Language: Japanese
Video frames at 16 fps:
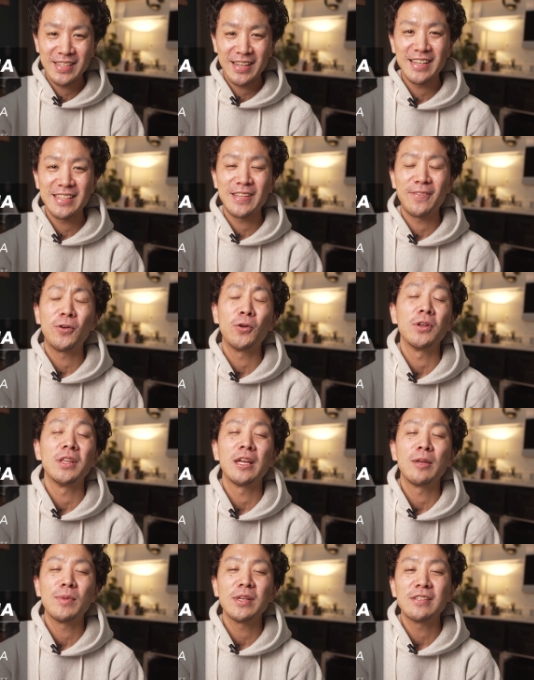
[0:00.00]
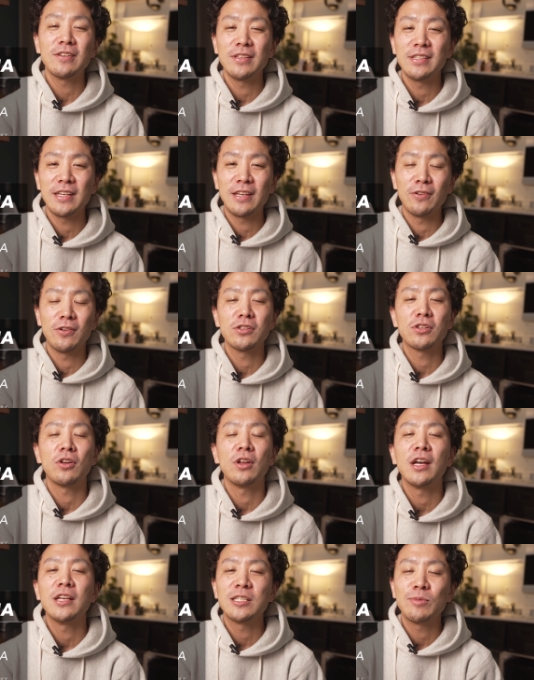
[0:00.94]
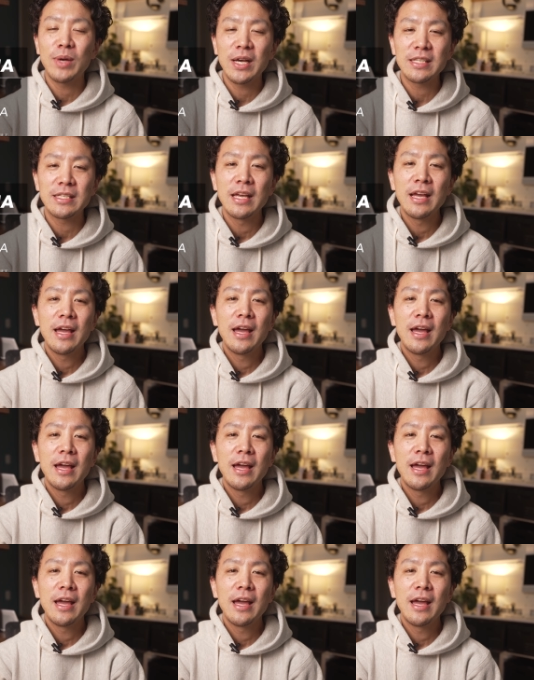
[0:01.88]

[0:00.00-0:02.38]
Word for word: 探してフォローできますので、ぜひよろしくお願いします。